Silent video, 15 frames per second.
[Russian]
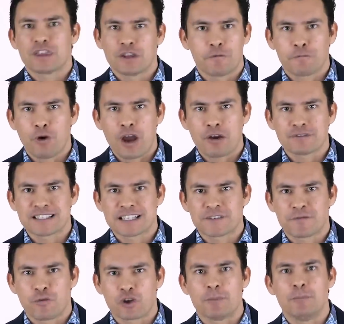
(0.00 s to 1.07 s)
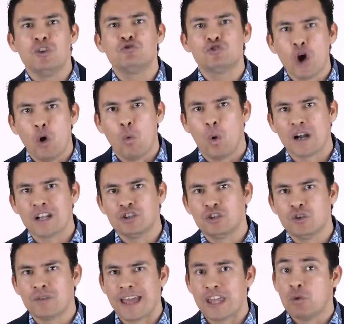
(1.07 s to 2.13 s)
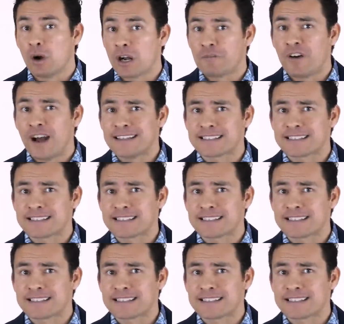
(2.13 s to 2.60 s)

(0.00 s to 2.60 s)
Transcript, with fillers: Проблема большинства мужчин в том, что они позволяют